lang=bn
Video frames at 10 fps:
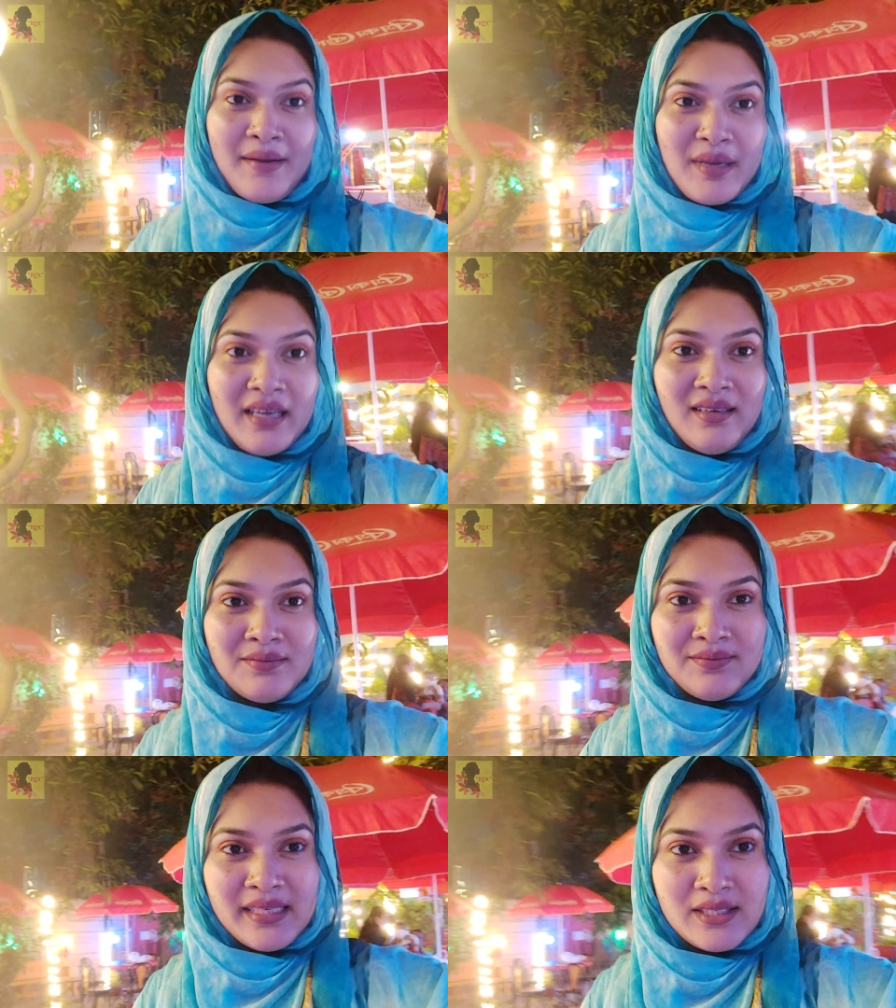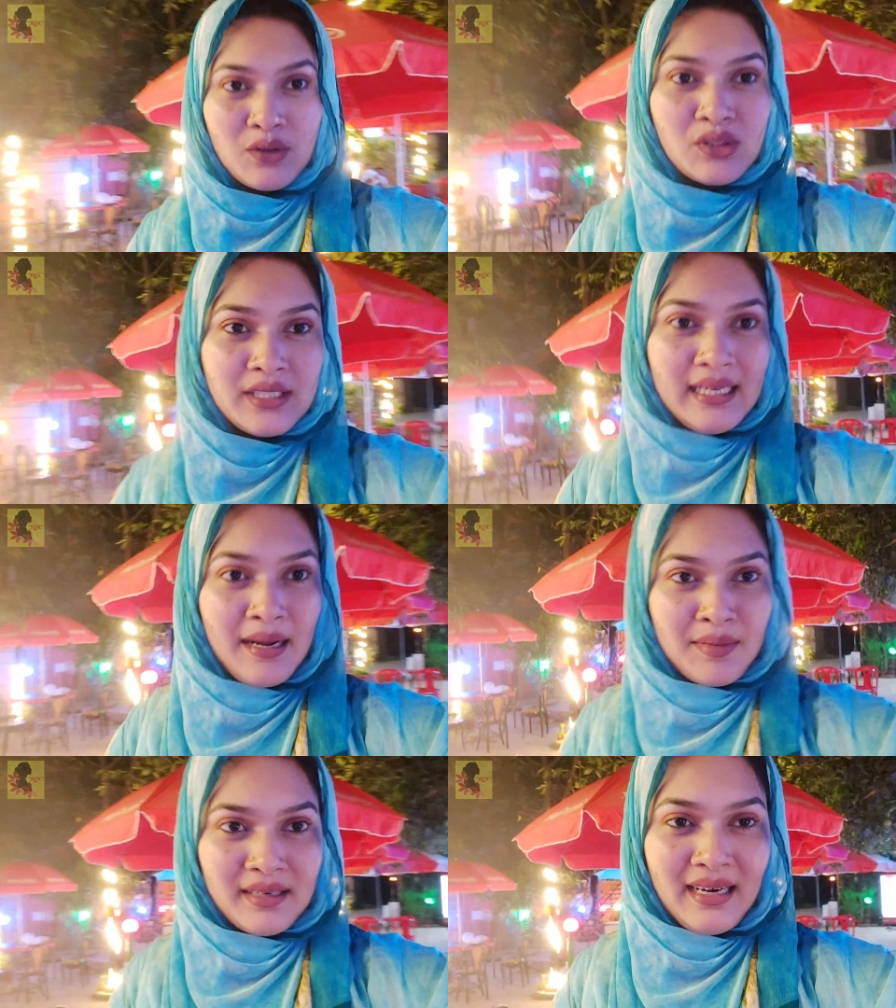আমি মিস করছি
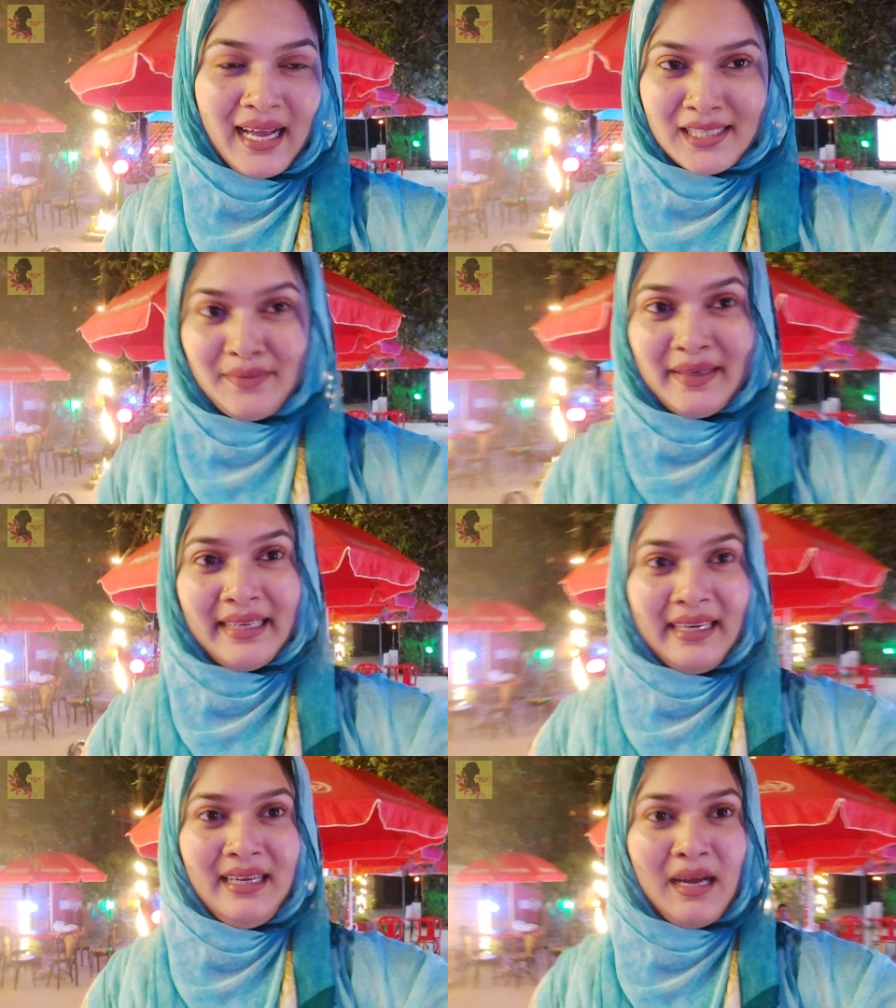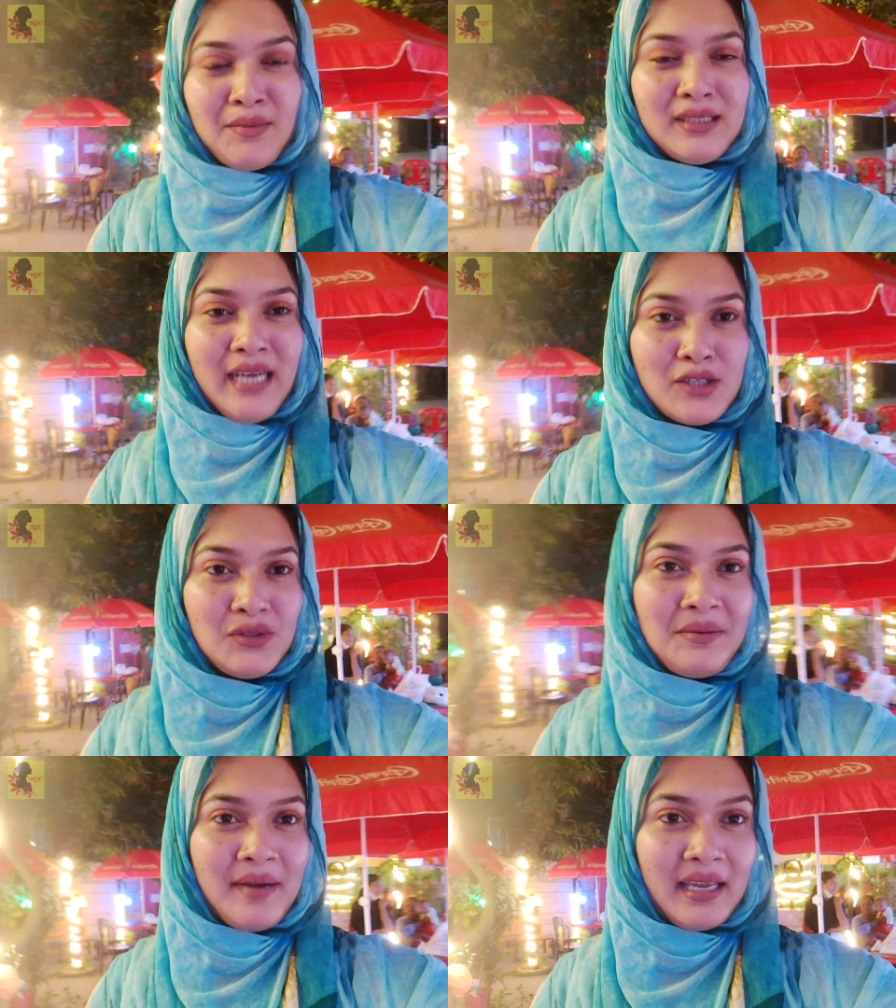আমার হাজব্যান্ডকে আমার
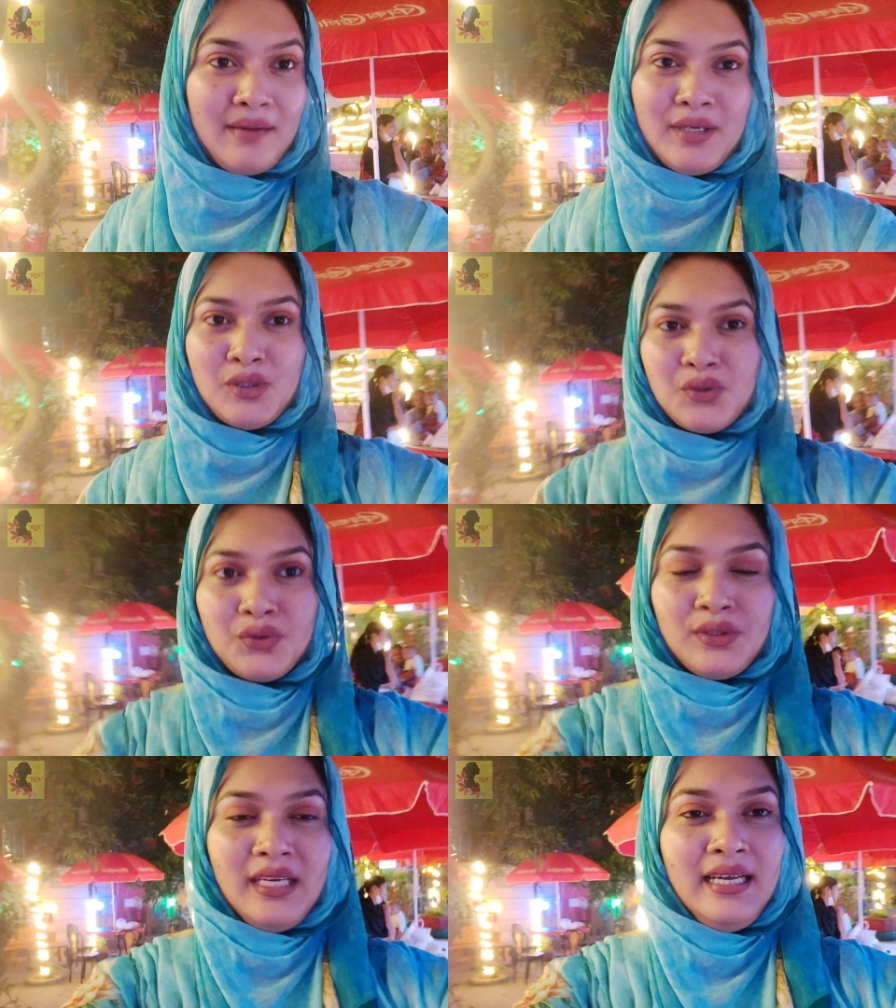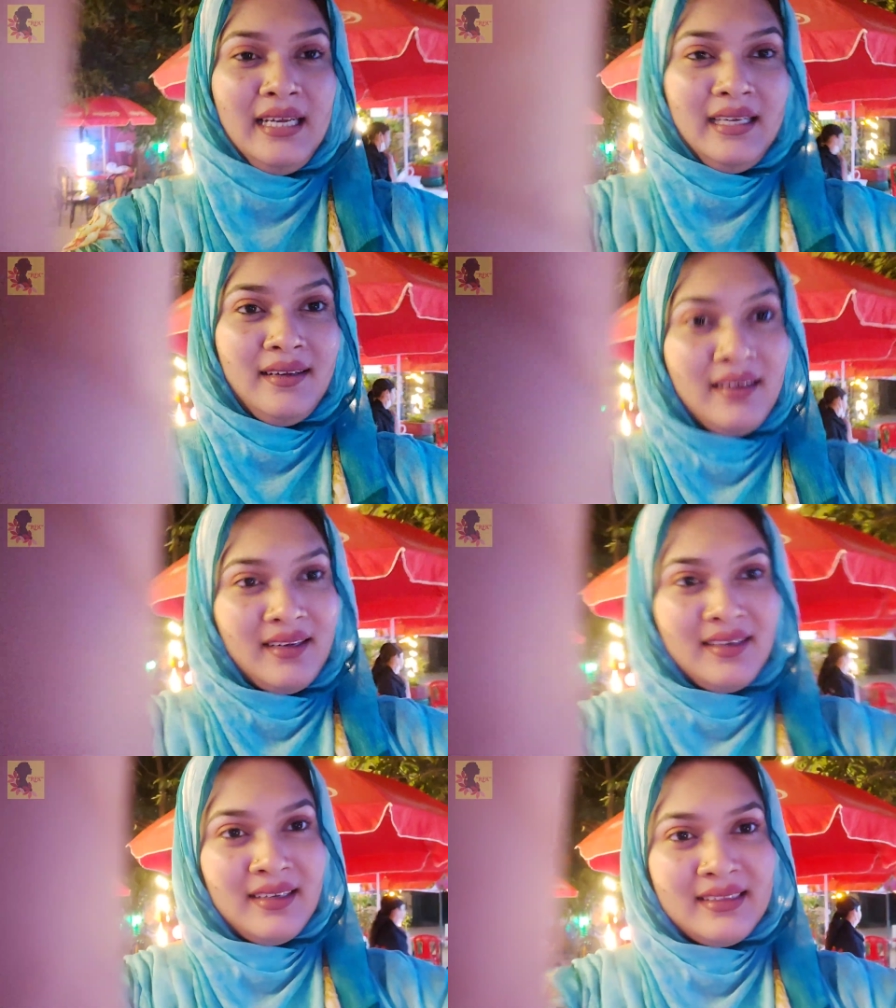শাশুড়ি মাকে আমার শ্বশুর
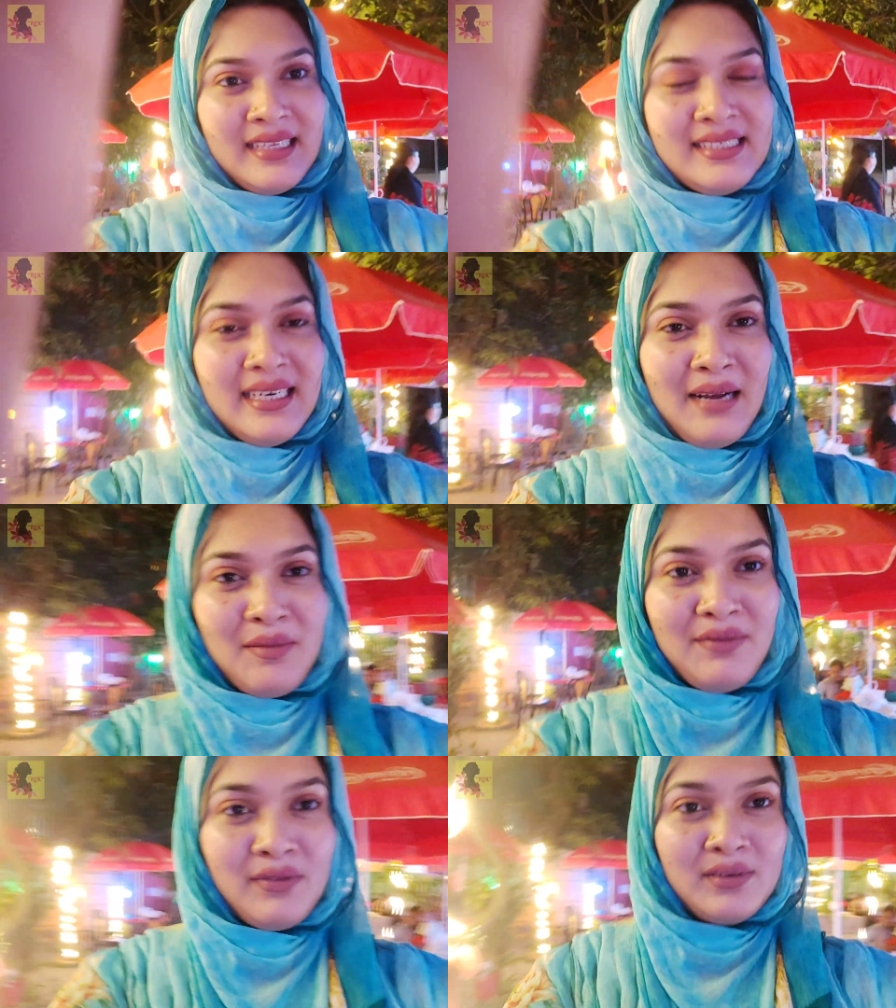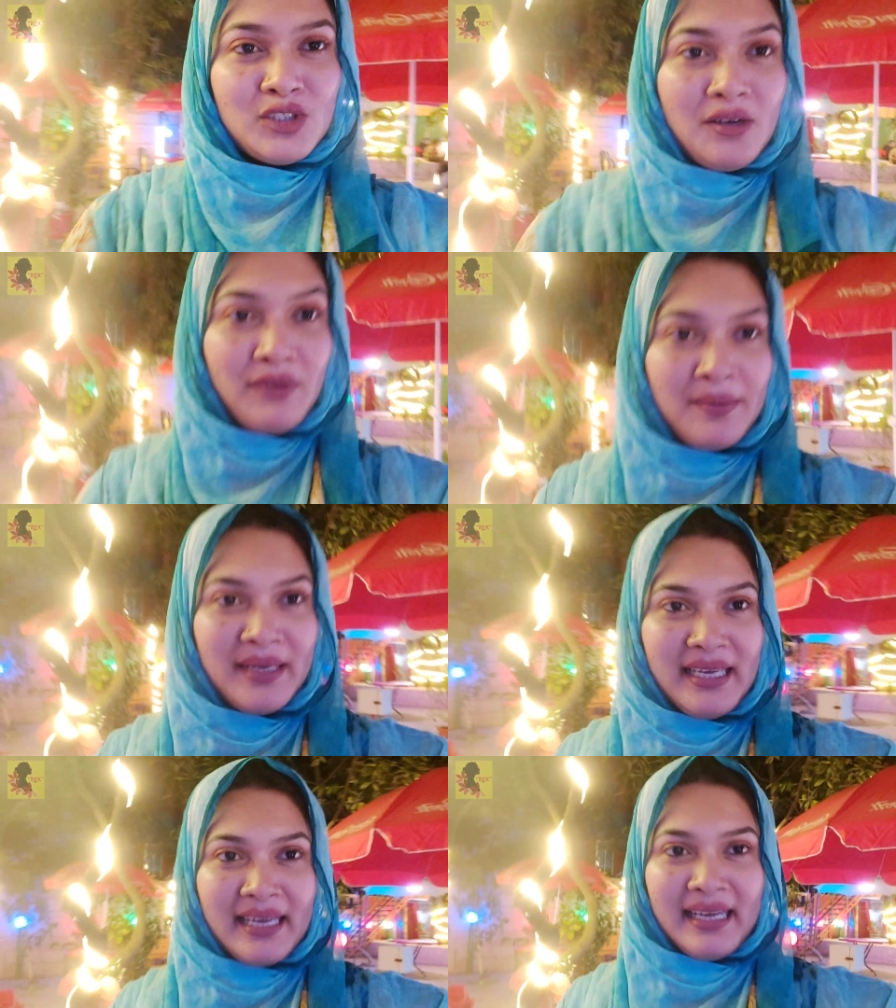তাছাড়া আমার সব
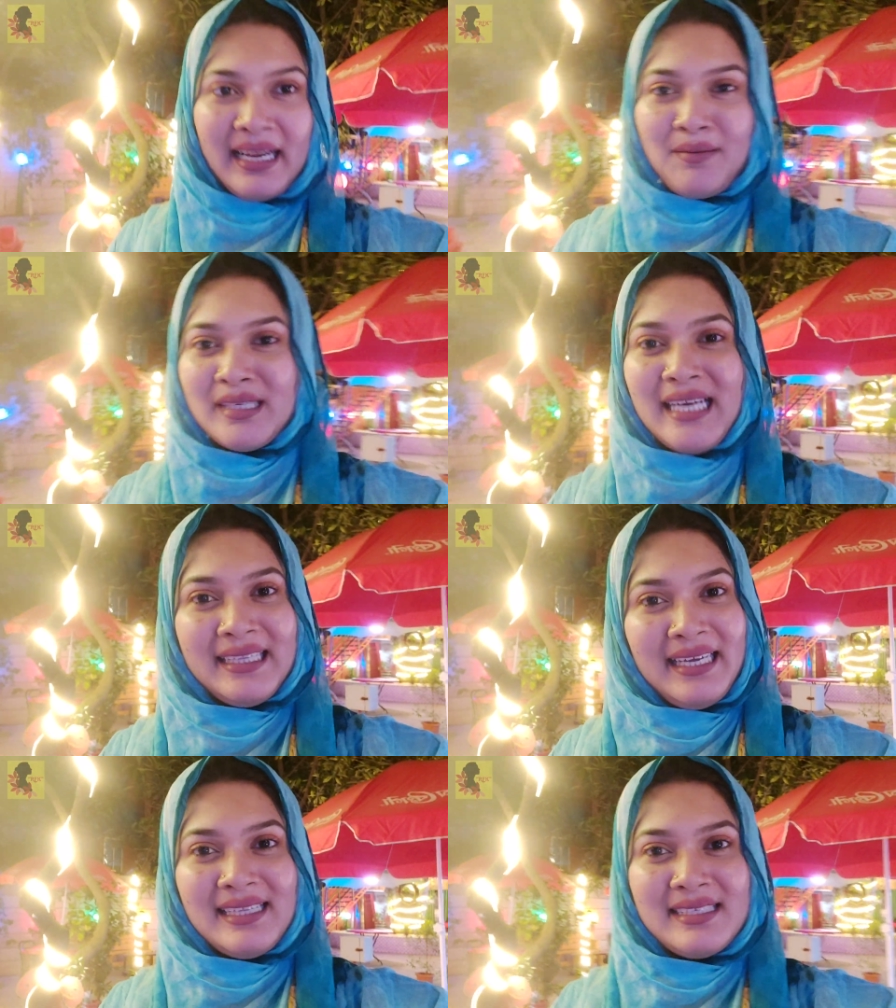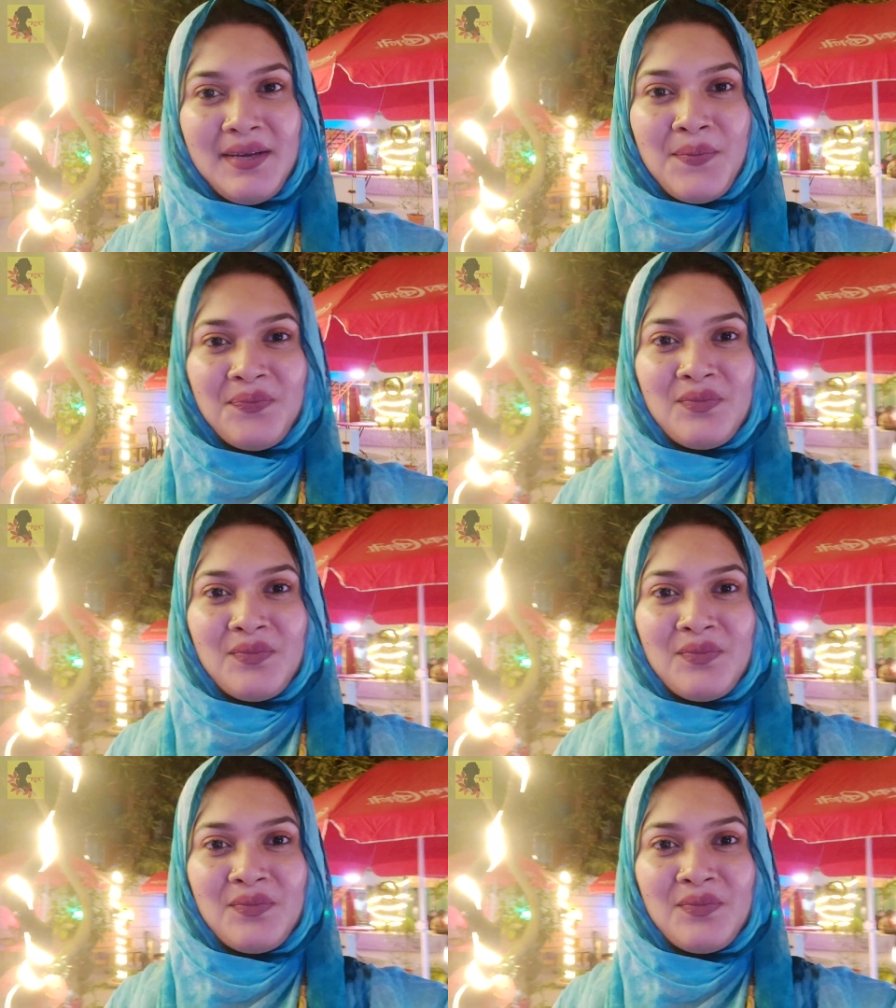ফ্যামিলি এখানে আমার সাথে আছে